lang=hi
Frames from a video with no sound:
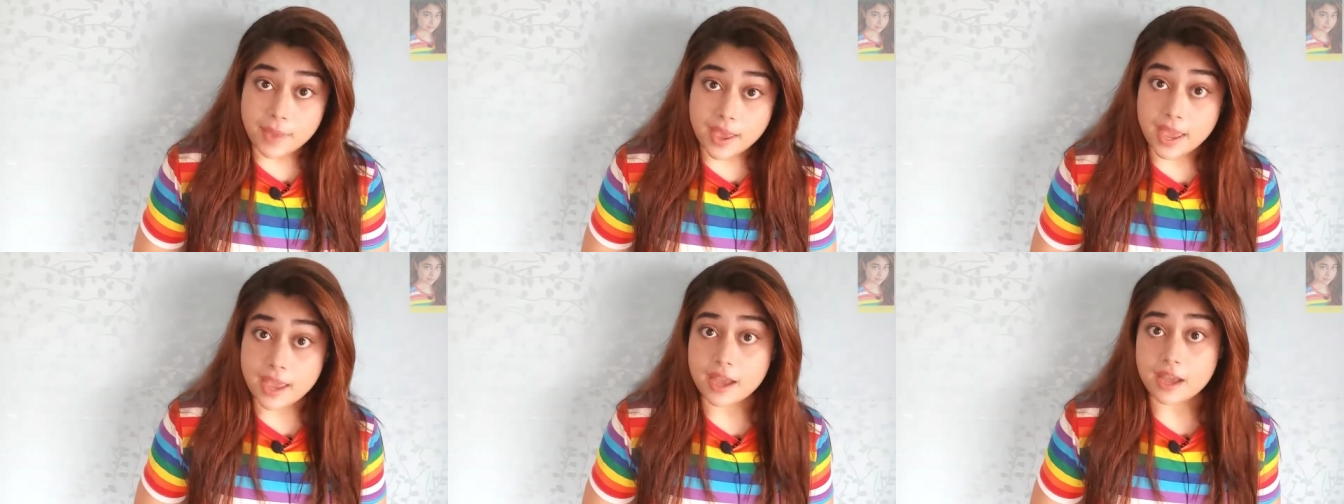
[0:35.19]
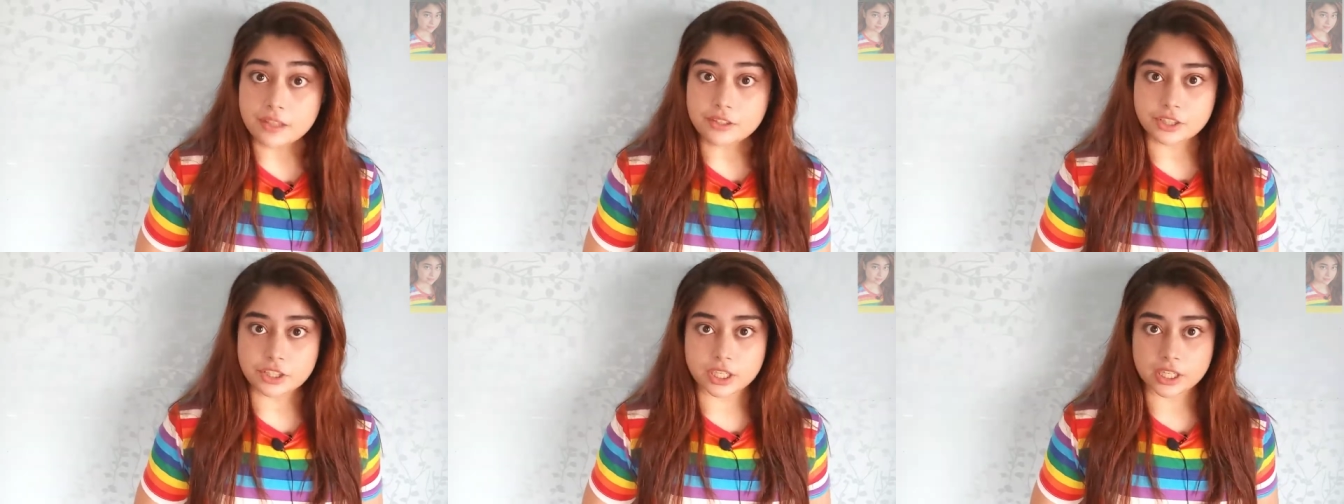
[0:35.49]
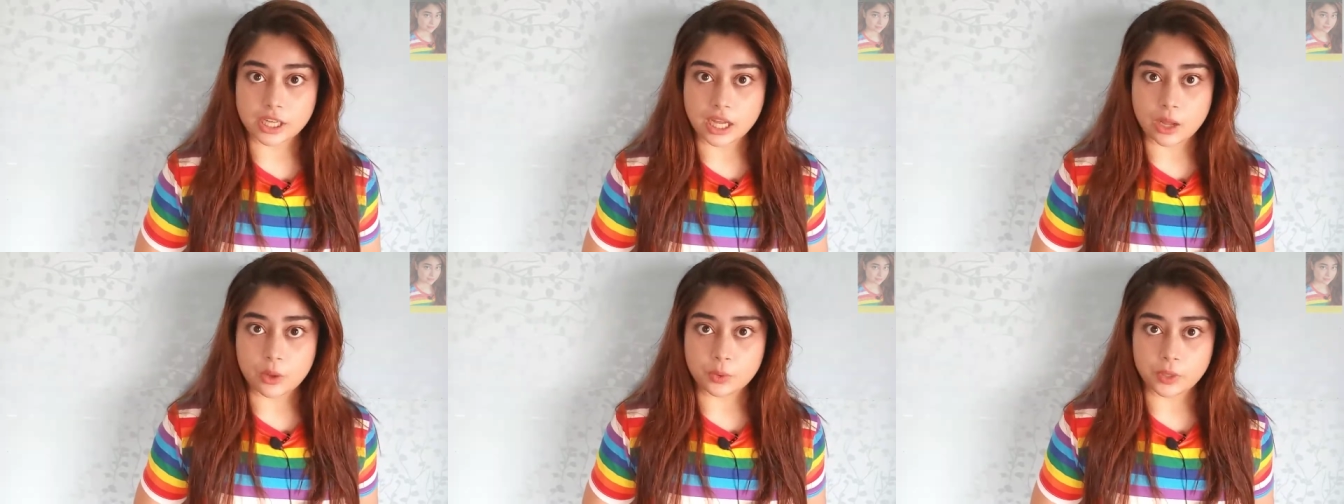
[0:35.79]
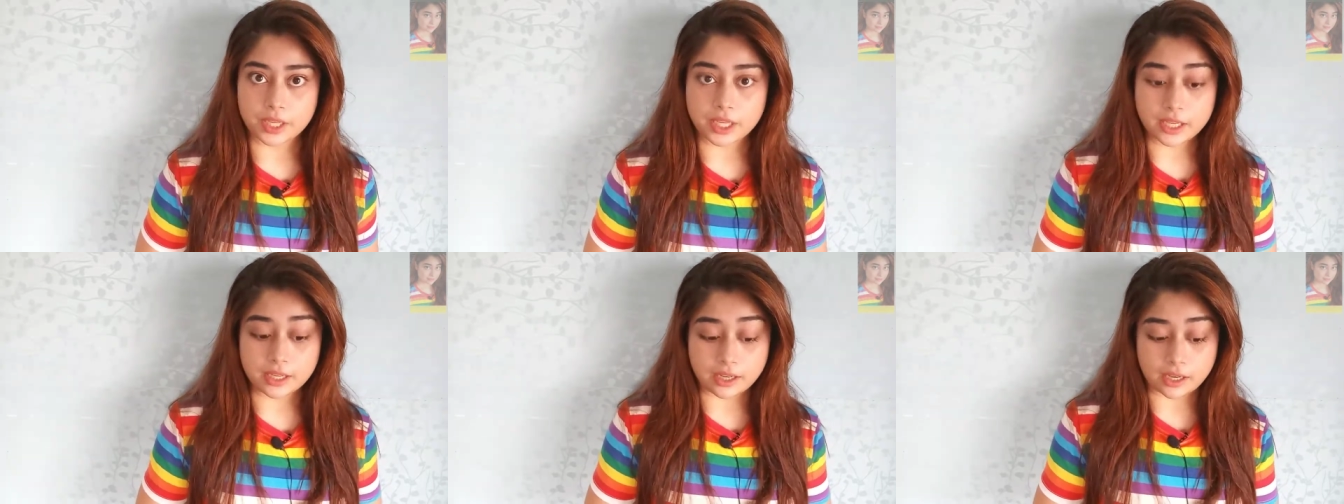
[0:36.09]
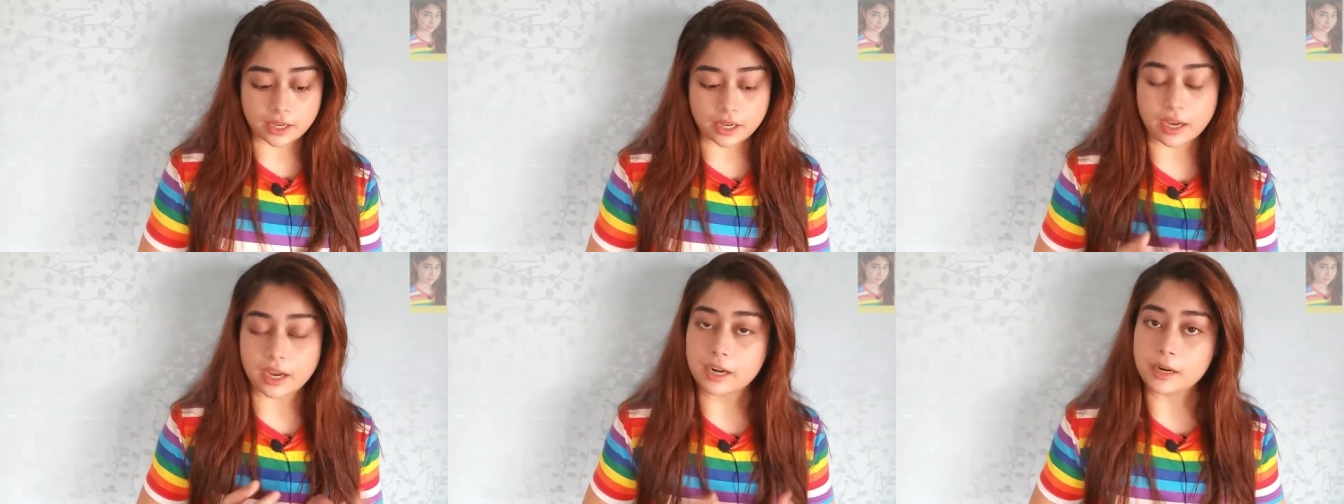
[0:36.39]
मैं आज सिखाऊंगी
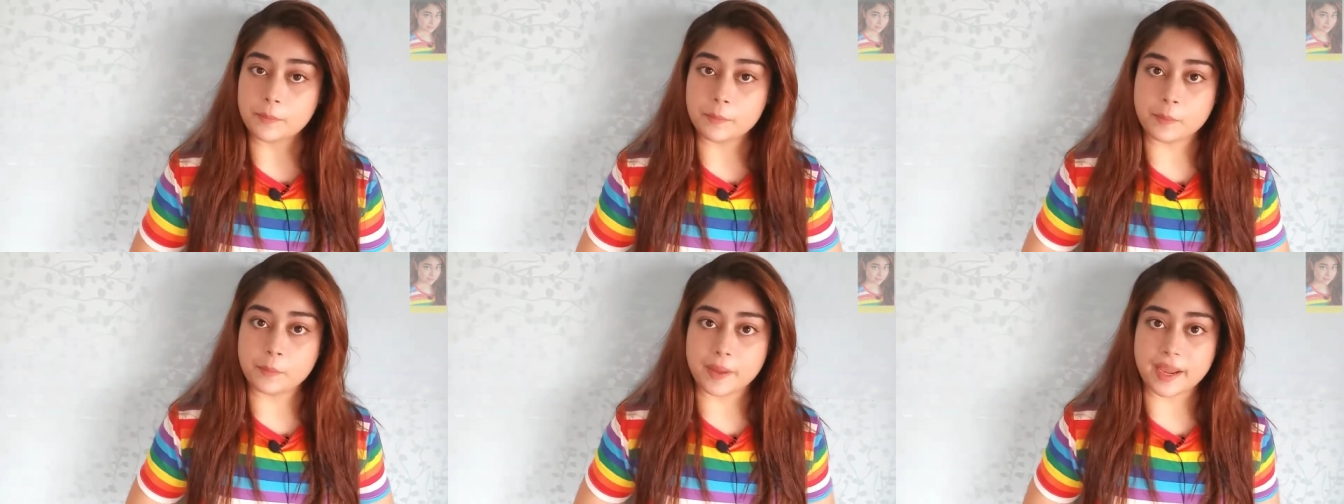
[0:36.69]
घर